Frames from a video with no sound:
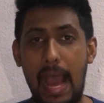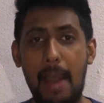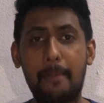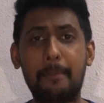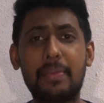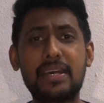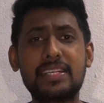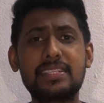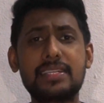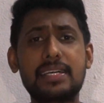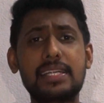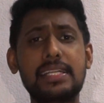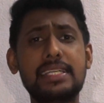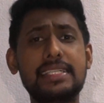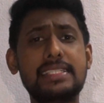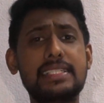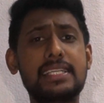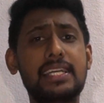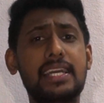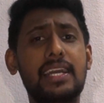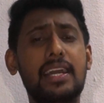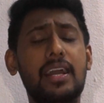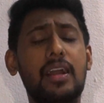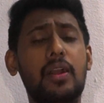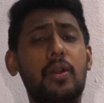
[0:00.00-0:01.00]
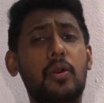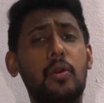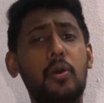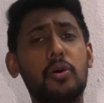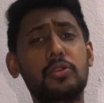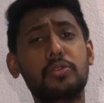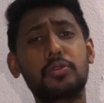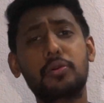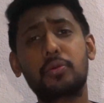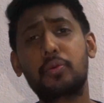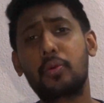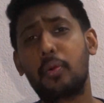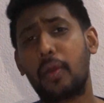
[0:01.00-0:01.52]
আমরা জানি যে
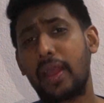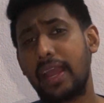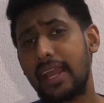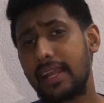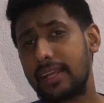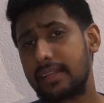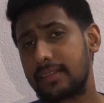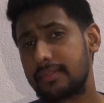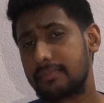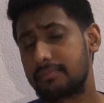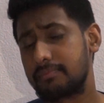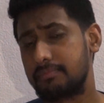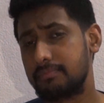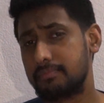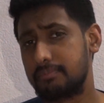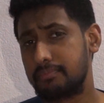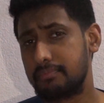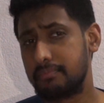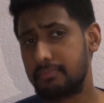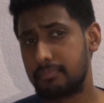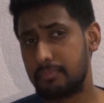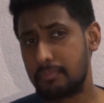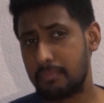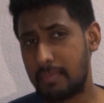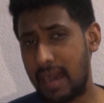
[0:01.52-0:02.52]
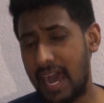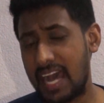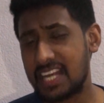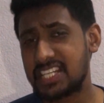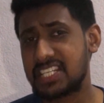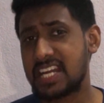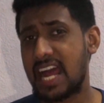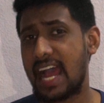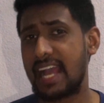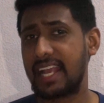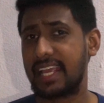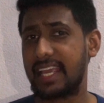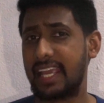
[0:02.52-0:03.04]
গত কয়েক মাস
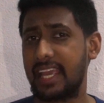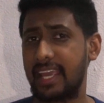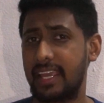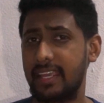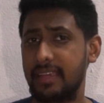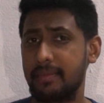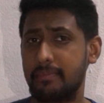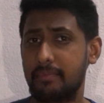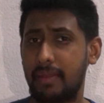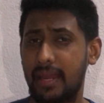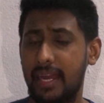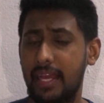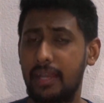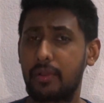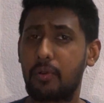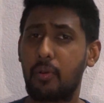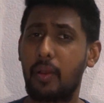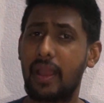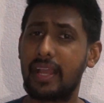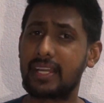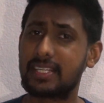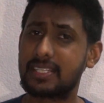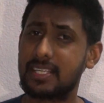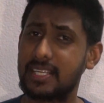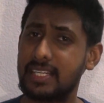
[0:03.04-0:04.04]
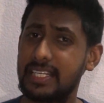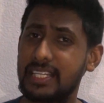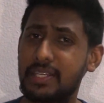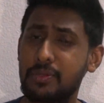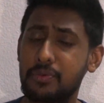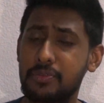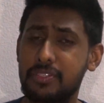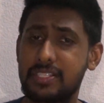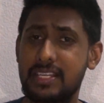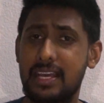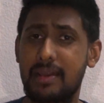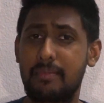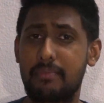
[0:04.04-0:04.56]
আগেই মানে কয়েকটা
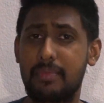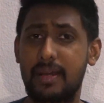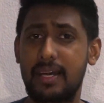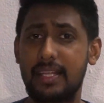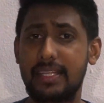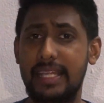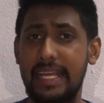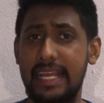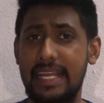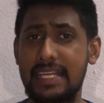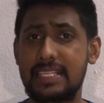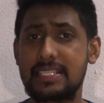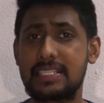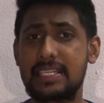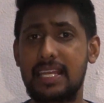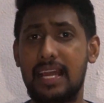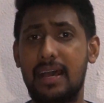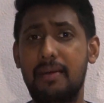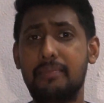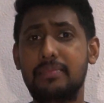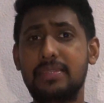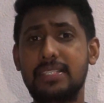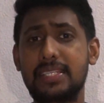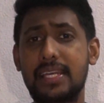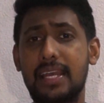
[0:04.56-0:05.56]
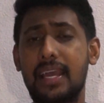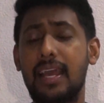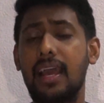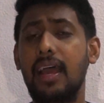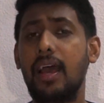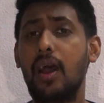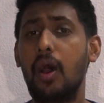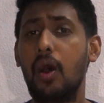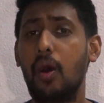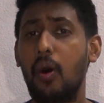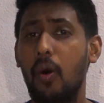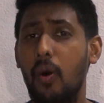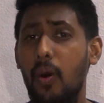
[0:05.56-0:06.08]
নিউজে আমরা দেখেছিলাম যে
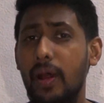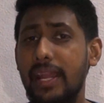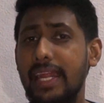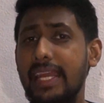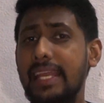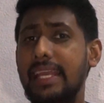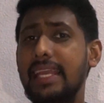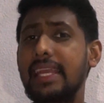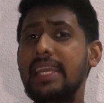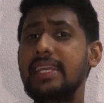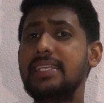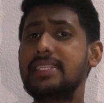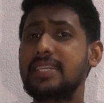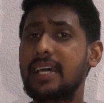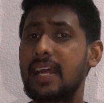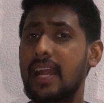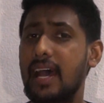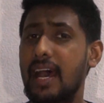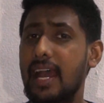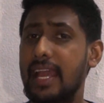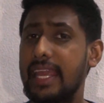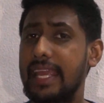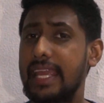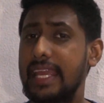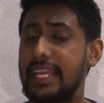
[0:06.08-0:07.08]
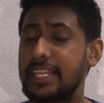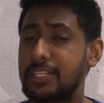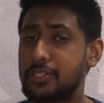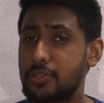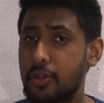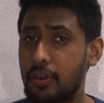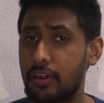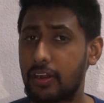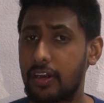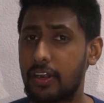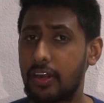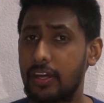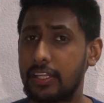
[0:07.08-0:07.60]
অনেকেই যারা এই
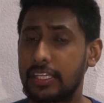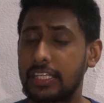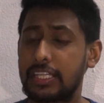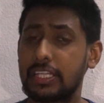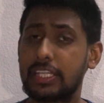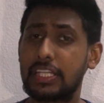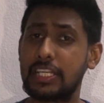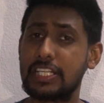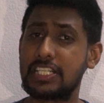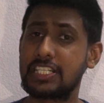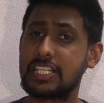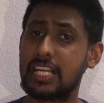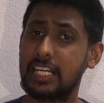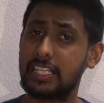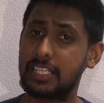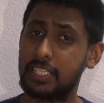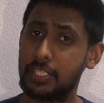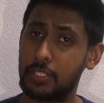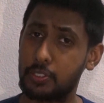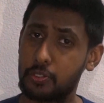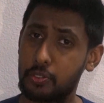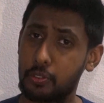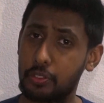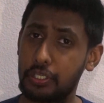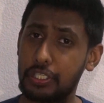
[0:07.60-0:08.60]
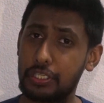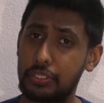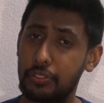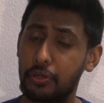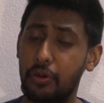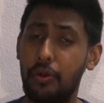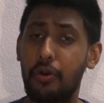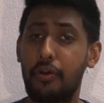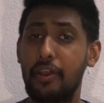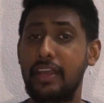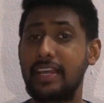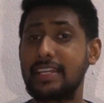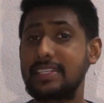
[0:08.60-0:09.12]
চক্রান্তের সাথে জড়িত
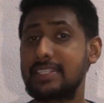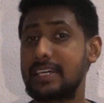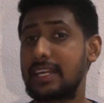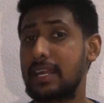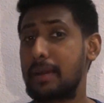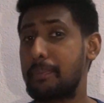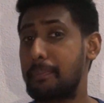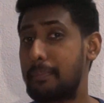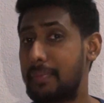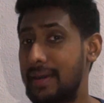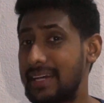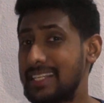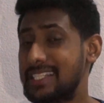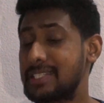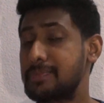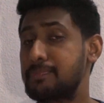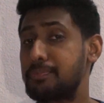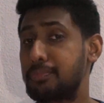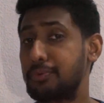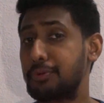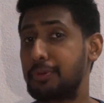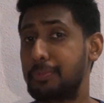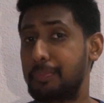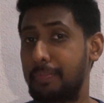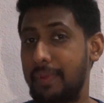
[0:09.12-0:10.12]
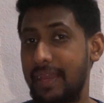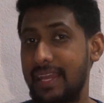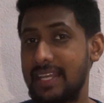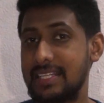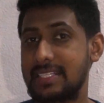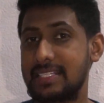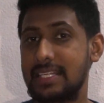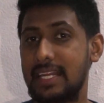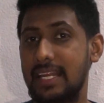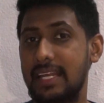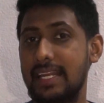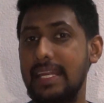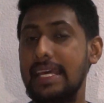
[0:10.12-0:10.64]
হয়ে যারা পাসপোর্ট
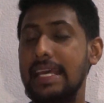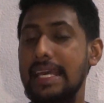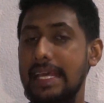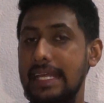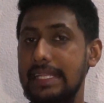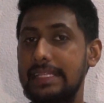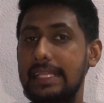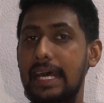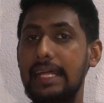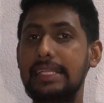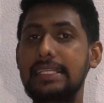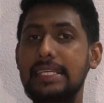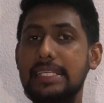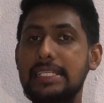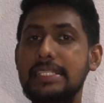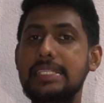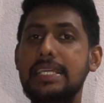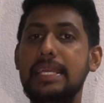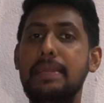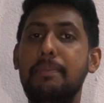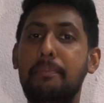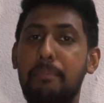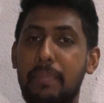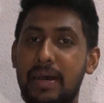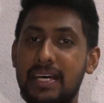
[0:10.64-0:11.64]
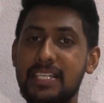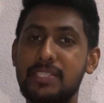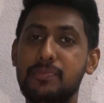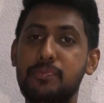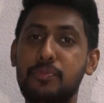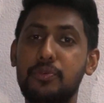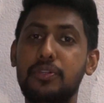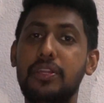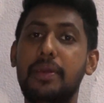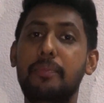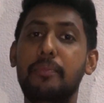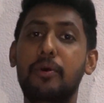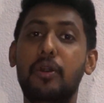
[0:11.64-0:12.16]
পেয়েছিলেন তাদের সেই
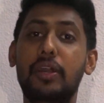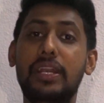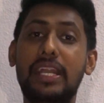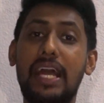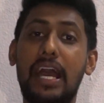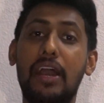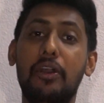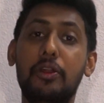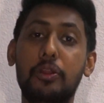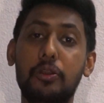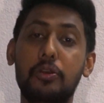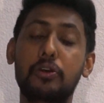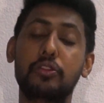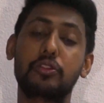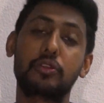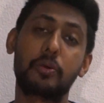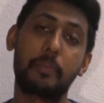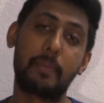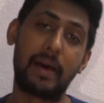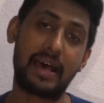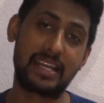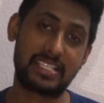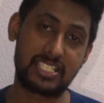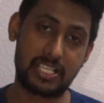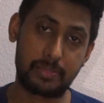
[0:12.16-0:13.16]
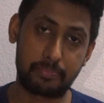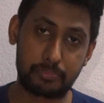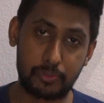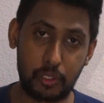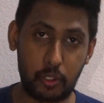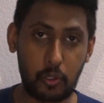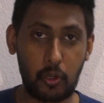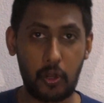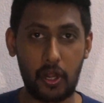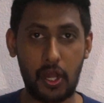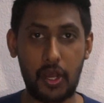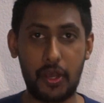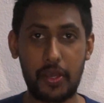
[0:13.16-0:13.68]
পাসপোর্ট এবং নাগরিকত্ব বাজাপ্ত
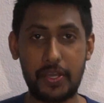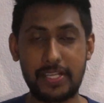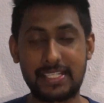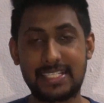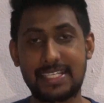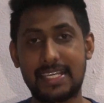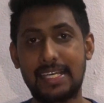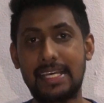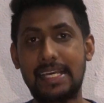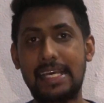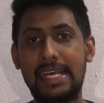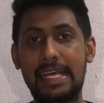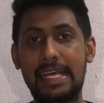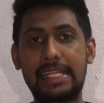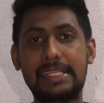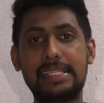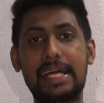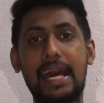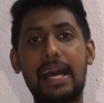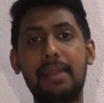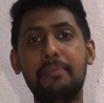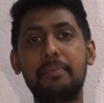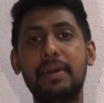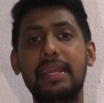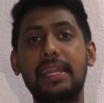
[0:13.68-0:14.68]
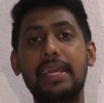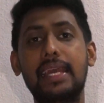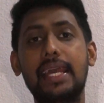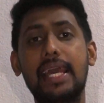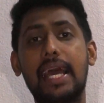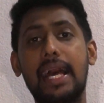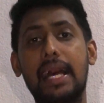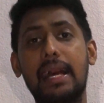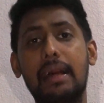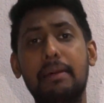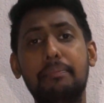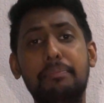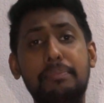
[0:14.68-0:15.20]
করা হয়েছে তার মানে
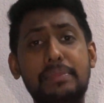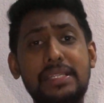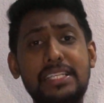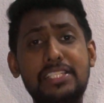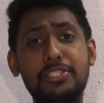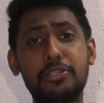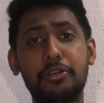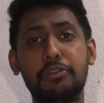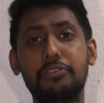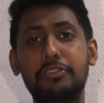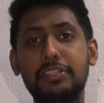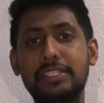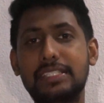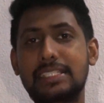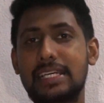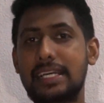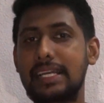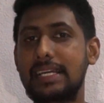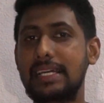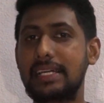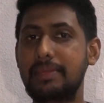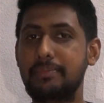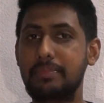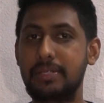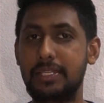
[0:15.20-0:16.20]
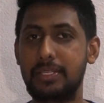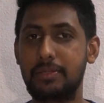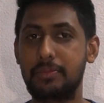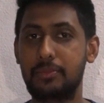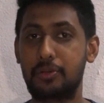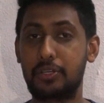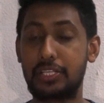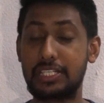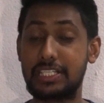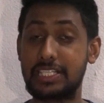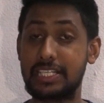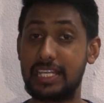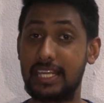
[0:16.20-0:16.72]
আপনি যখন টাকার
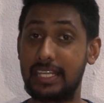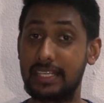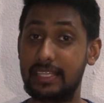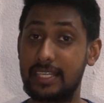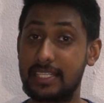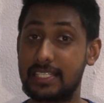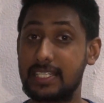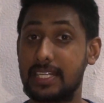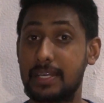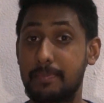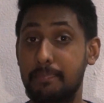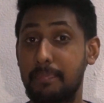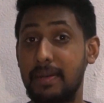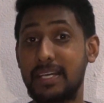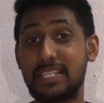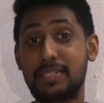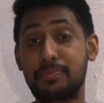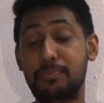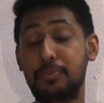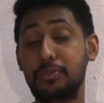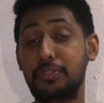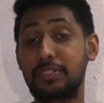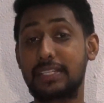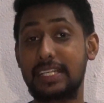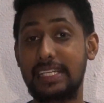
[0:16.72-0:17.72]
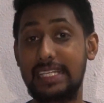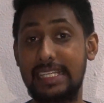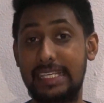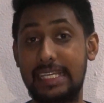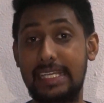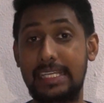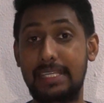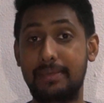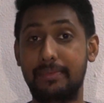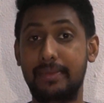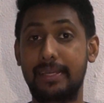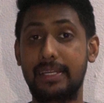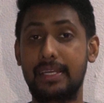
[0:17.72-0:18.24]
বিনিময়ে সেই দেশের পাসপোর্টটা নিয়ে
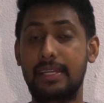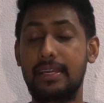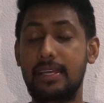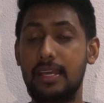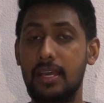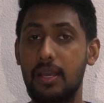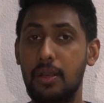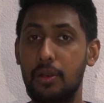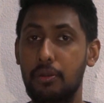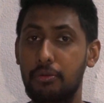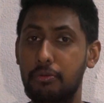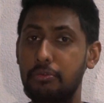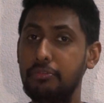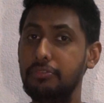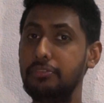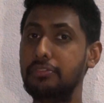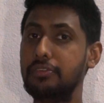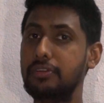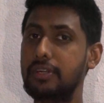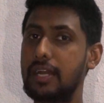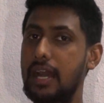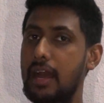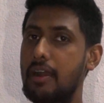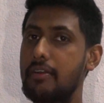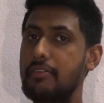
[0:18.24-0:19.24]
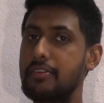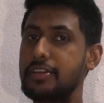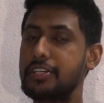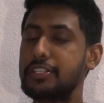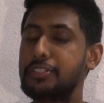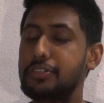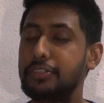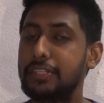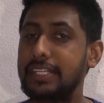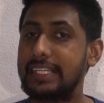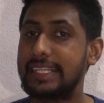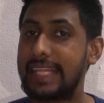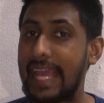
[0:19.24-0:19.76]
নেবেন কোনো কারণে
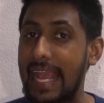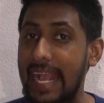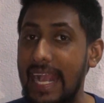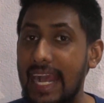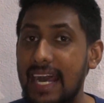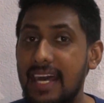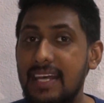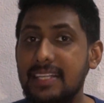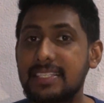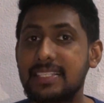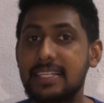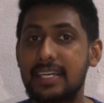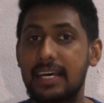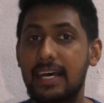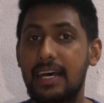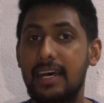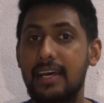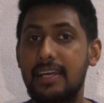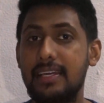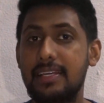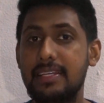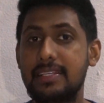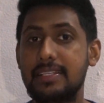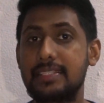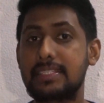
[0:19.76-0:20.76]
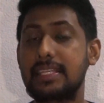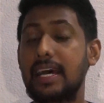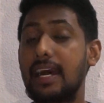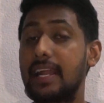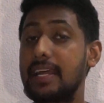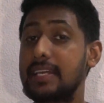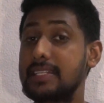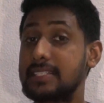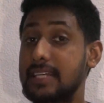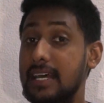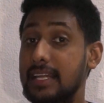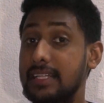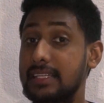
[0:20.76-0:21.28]
যদি দেখা যায়
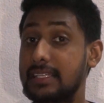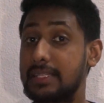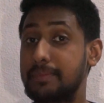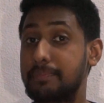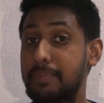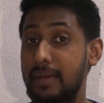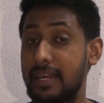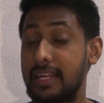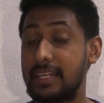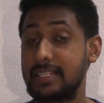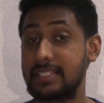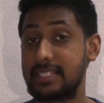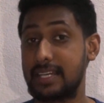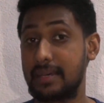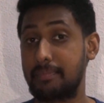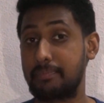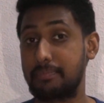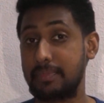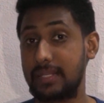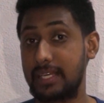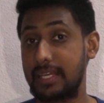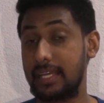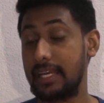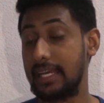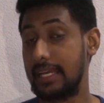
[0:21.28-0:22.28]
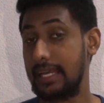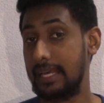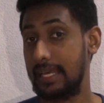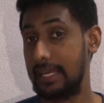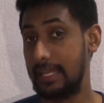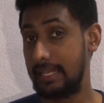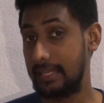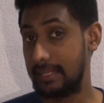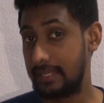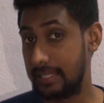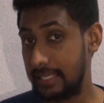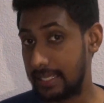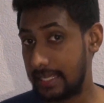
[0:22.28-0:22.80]
তারা জানতে পারে যে আপনি
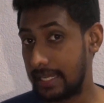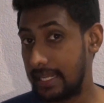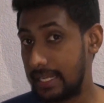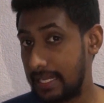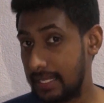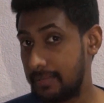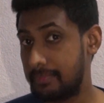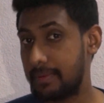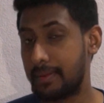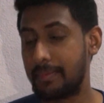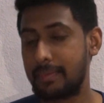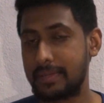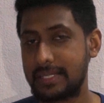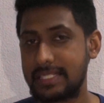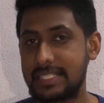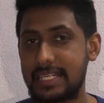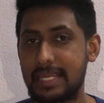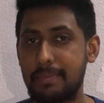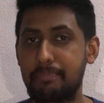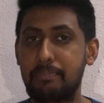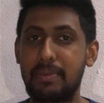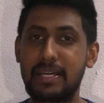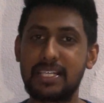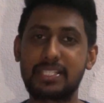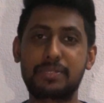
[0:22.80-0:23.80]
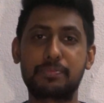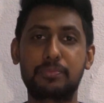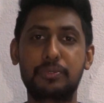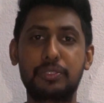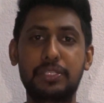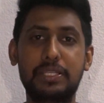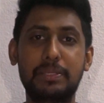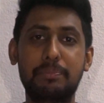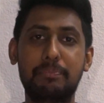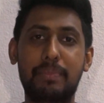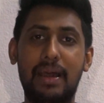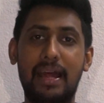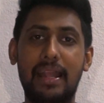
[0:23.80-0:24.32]
লিগেলি ভাবে সেই
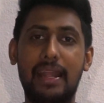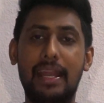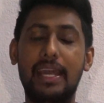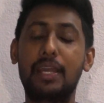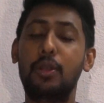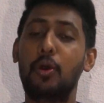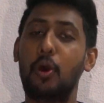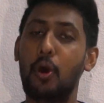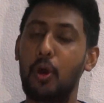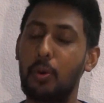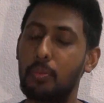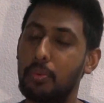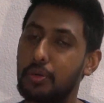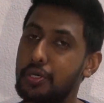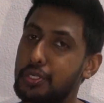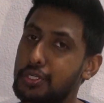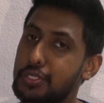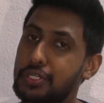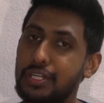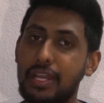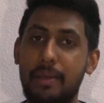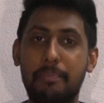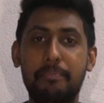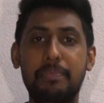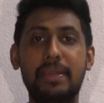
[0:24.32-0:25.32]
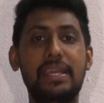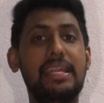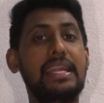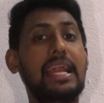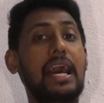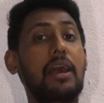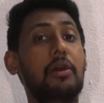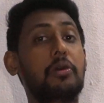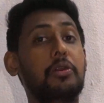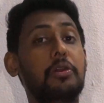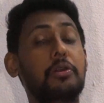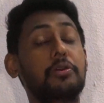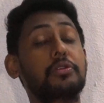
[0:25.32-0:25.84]
পাসপোর্টটি পান নাই অবশ্যই আপনার
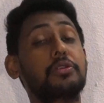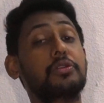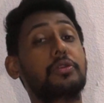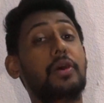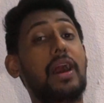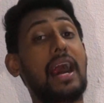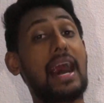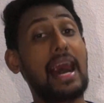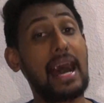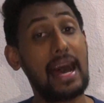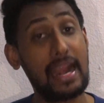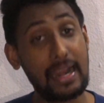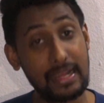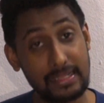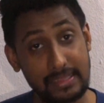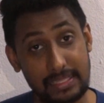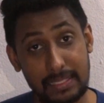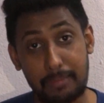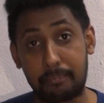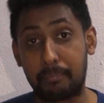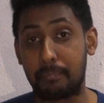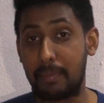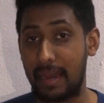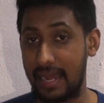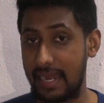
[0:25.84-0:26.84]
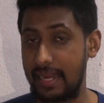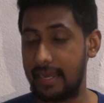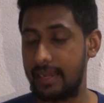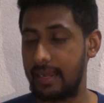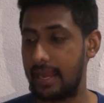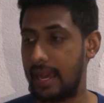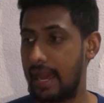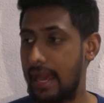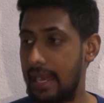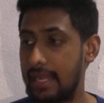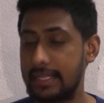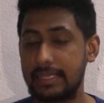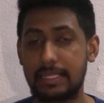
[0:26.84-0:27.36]
নাগরিকত্ব হারাতে পারেন
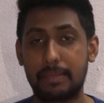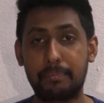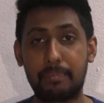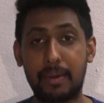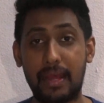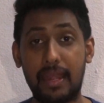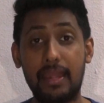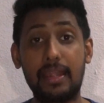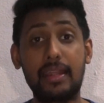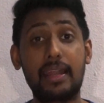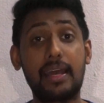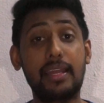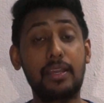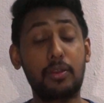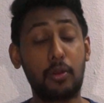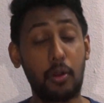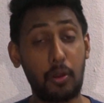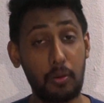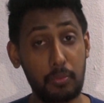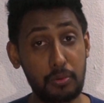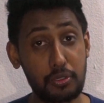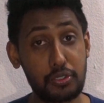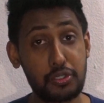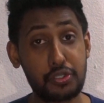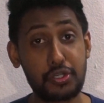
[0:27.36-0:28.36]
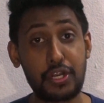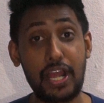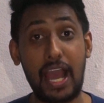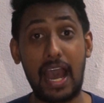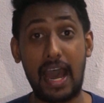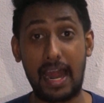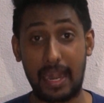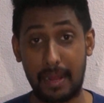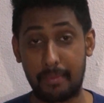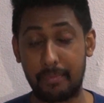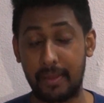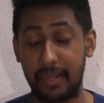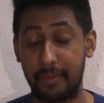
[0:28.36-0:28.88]
হারাতে পারেন নাই অবশ্যই
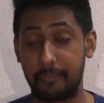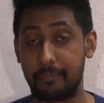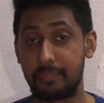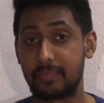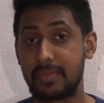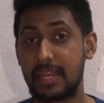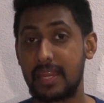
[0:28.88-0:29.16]
হারাবেন